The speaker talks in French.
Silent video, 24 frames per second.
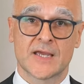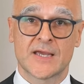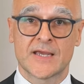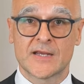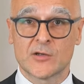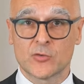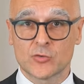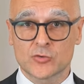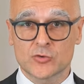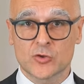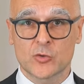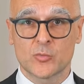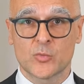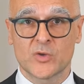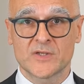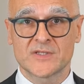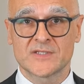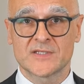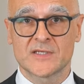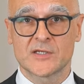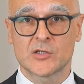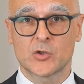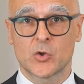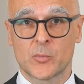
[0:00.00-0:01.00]
Et l'autre
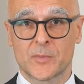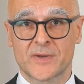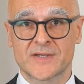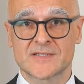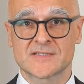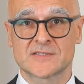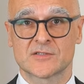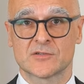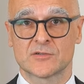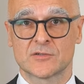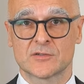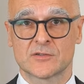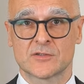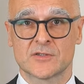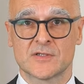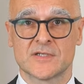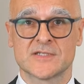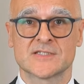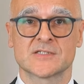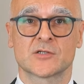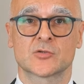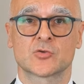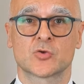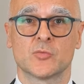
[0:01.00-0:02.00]
moitié représente
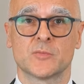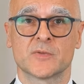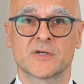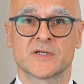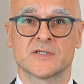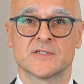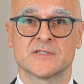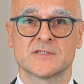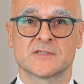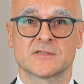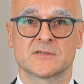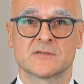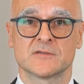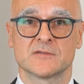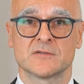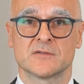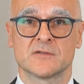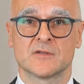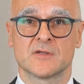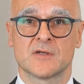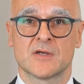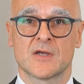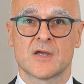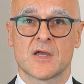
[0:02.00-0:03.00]
les entreprises.
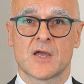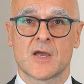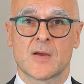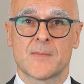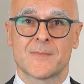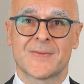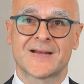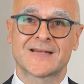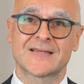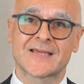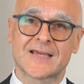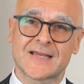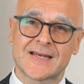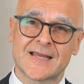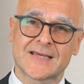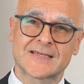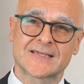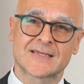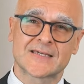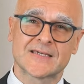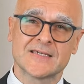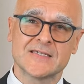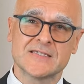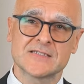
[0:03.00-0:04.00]
Malgré la
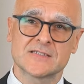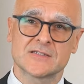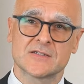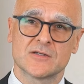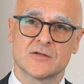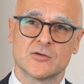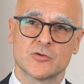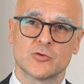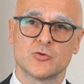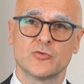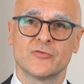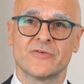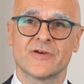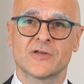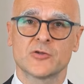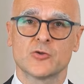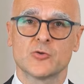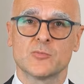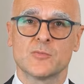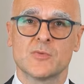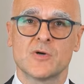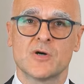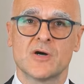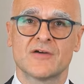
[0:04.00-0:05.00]
crise, le
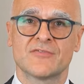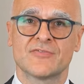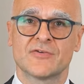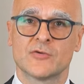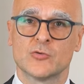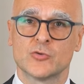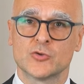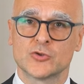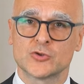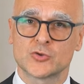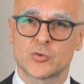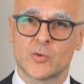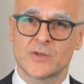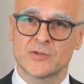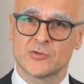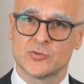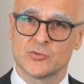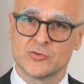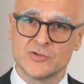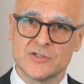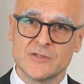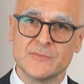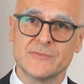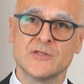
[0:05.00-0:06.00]
gouvernement a fait le choix
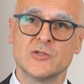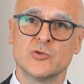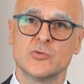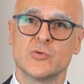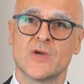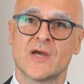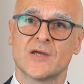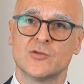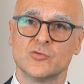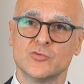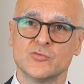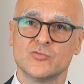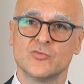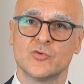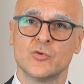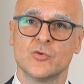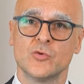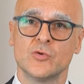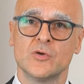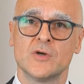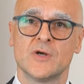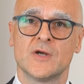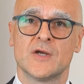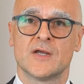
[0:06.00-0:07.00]
de diminuer à
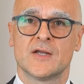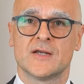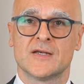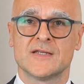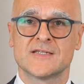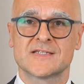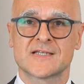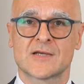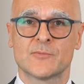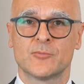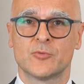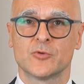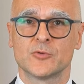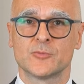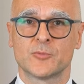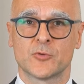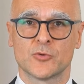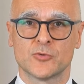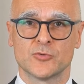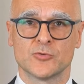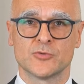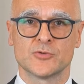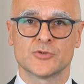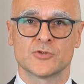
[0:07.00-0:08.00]
nouveau les impôts de
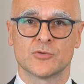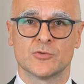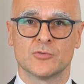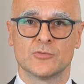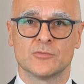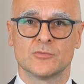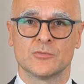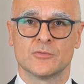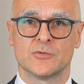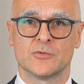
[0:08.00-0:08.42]
production.